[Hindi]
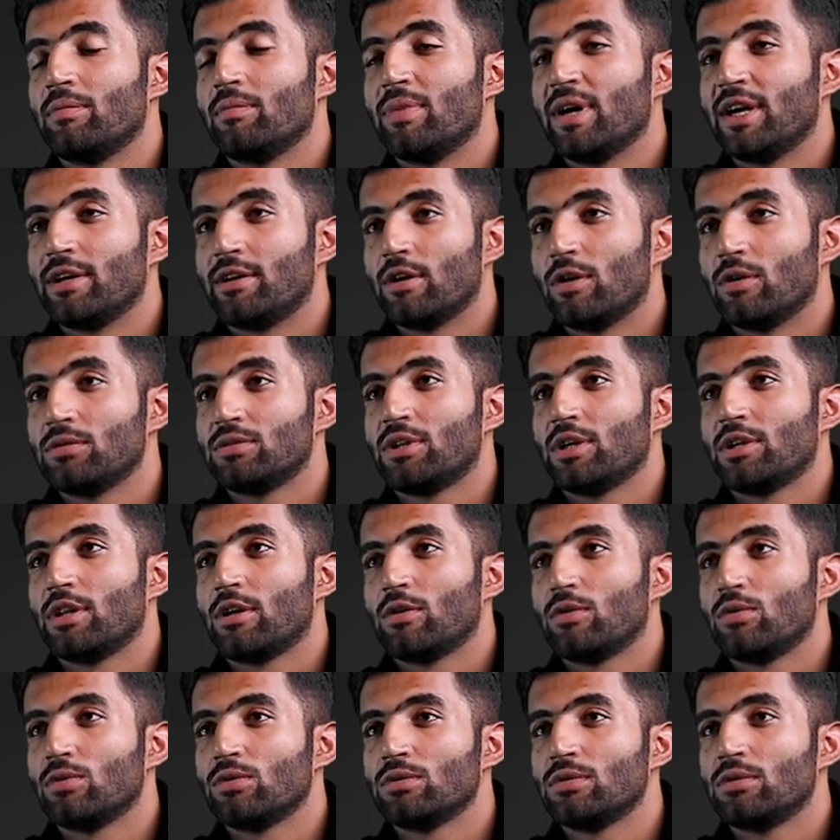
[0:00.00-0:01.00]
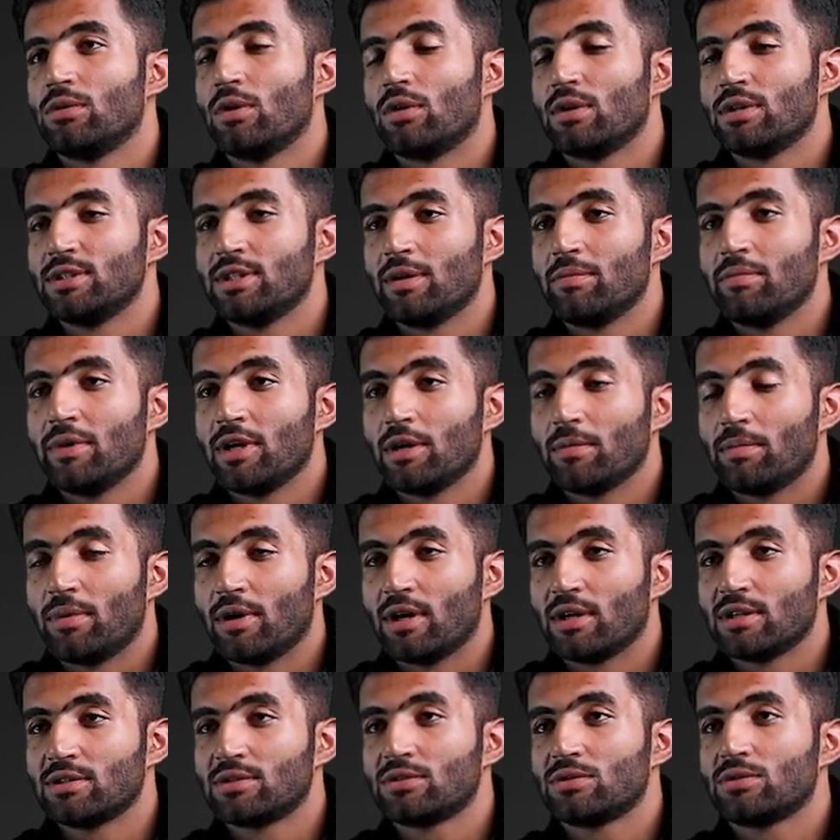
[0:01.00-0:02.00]
बैठा होता था ख़ुद और जब मेरे
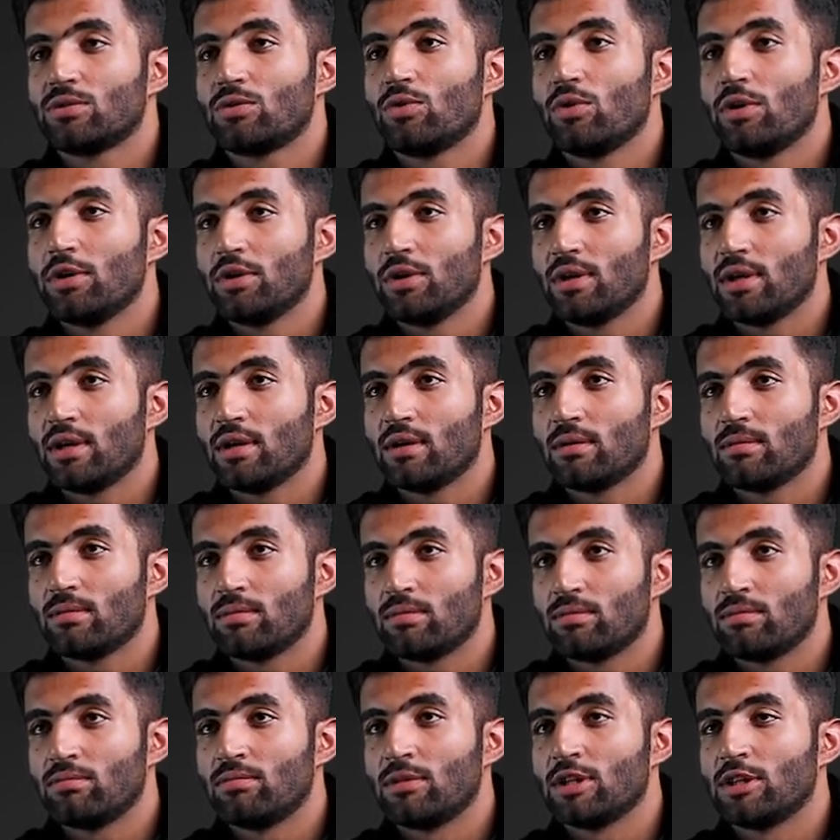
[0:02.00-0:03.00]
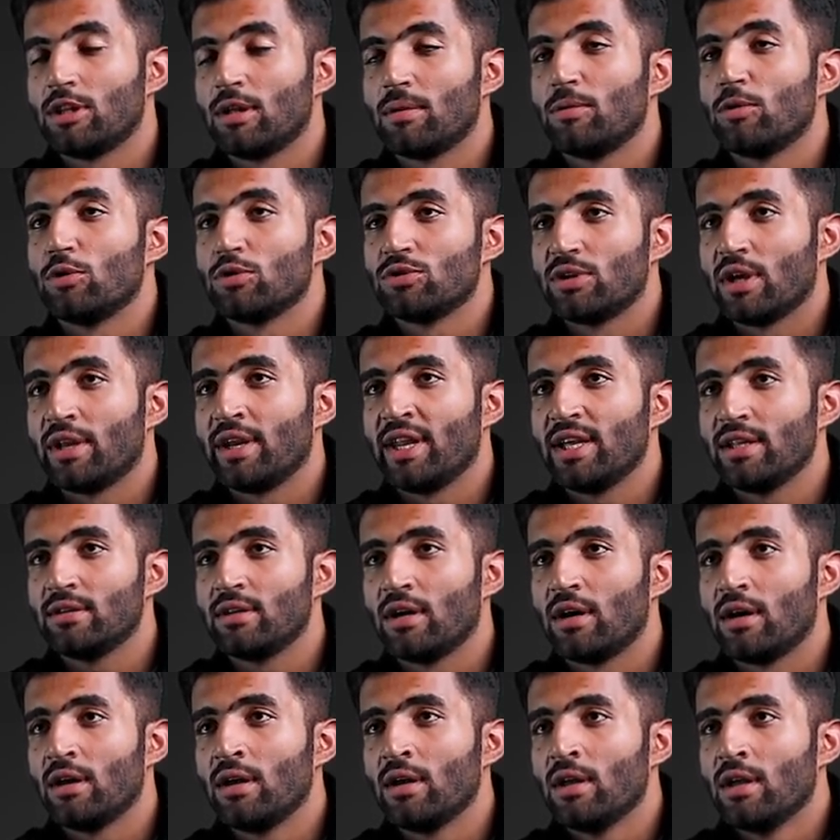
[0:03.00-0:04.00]
पास कोई मतलब होता नहीं
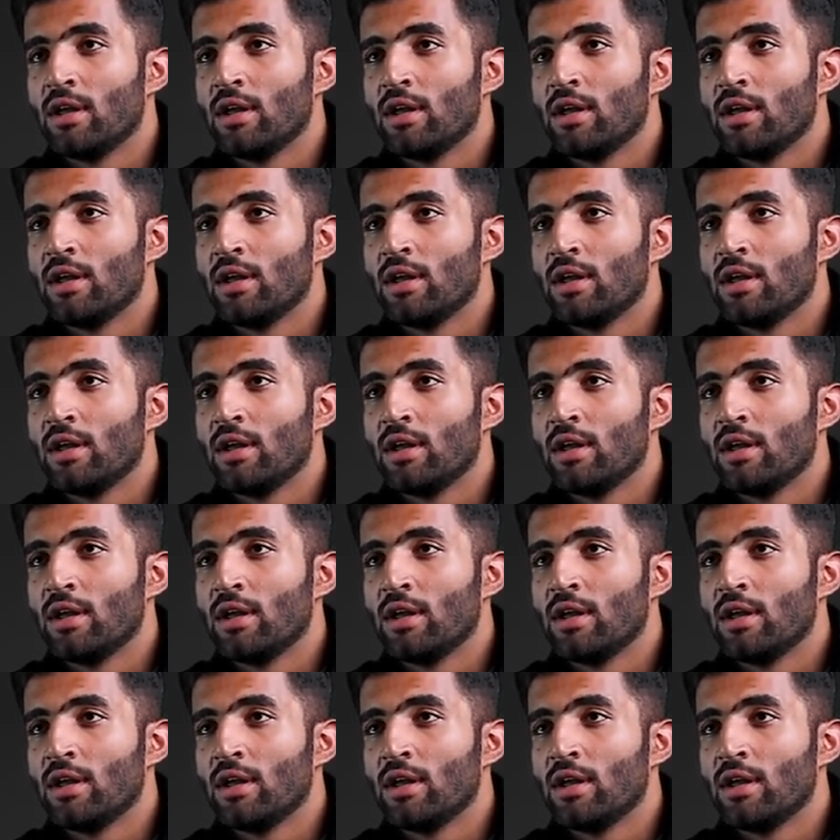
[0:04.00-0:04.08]
था